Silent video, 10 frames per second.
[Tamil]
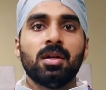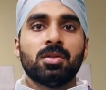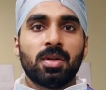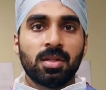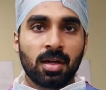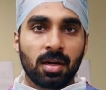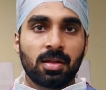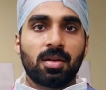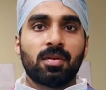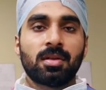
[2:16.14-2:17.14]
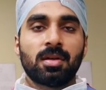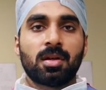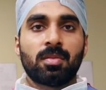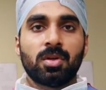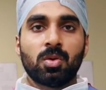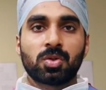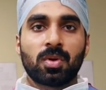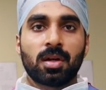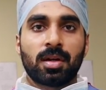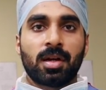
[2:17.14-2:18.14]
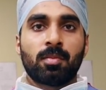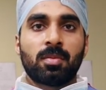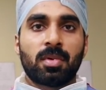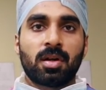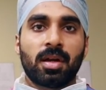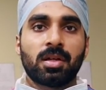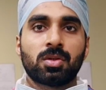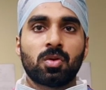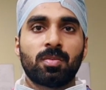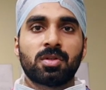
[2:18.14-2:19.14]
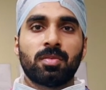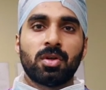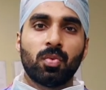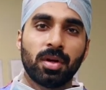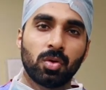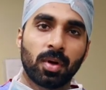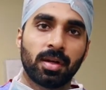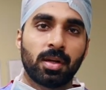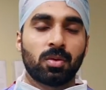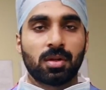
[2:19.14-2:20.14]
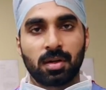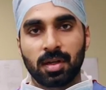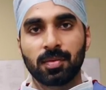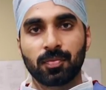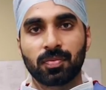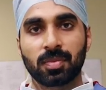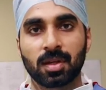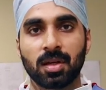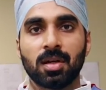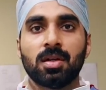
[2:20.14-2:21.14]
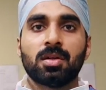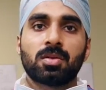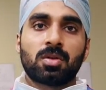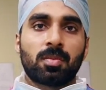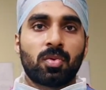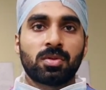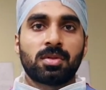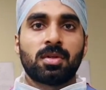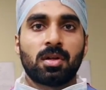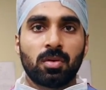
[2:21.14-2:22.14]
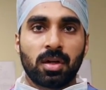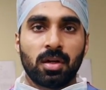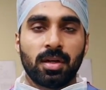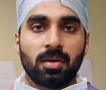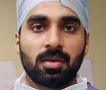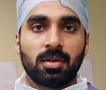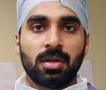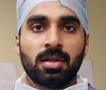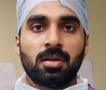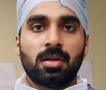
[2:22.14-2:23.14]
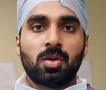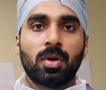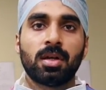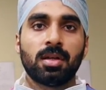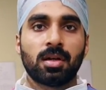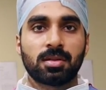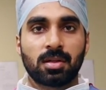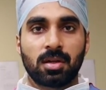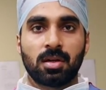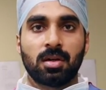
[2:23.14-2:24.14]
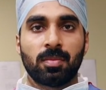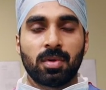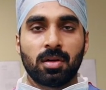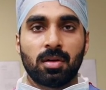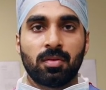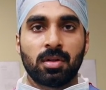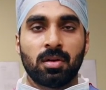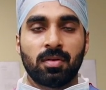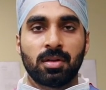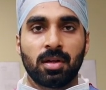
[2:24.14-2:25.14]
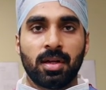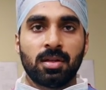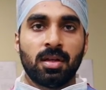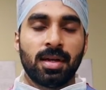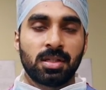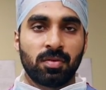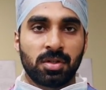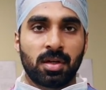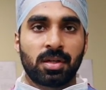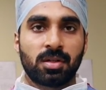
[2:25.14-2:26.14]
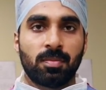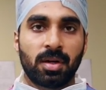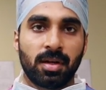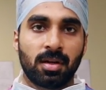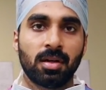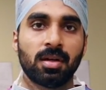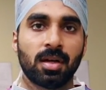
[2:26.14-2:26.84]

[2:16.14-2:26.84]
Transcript: ஸோ இதனால தான் வந்து நம்ம யூஸ்வலாக ரெக்கமெண்ட் பண்ணுற ஏஜ் குரூப் இஸ் பிட்வீன் டுவெண்ட்டி டு தேர்ட்டி ஸோ சப்போஸ் உங்கள் நீங்கள் வந்து டுவெண்ட்டி இயர்ஸ் வந்து நீங்கள் இந்த லேசர் விஷன் கரெக்ஷனை பண்ணிங்கன்னா